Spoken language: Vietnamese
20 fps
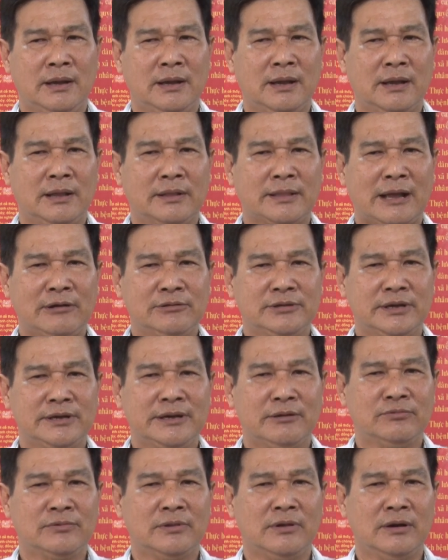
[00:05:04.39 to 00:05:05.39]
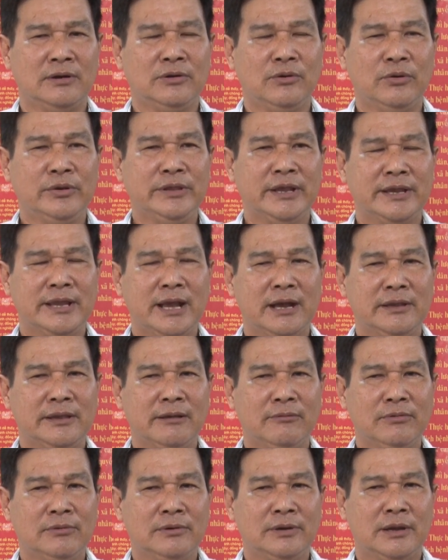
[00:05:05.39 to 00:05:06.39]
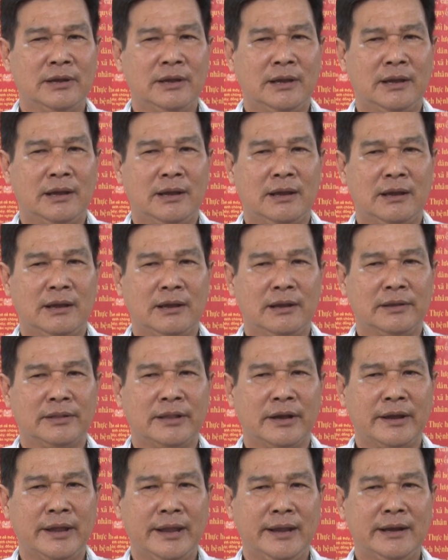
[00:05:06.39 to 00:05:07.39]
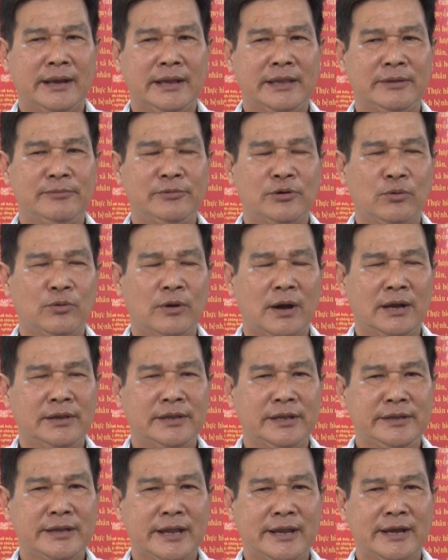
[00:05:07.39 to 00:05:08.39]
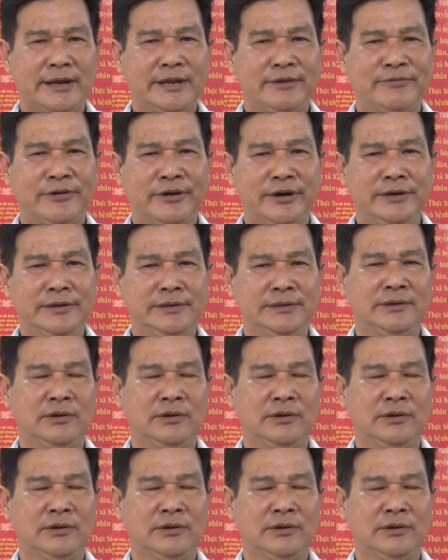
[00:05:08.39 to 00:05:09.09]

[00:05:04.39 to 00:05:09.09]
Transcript: à, tạo sự đồng thuận của nhân dân trong à, thực hiện cái nhiệm vụ ở chính trị ở địa phương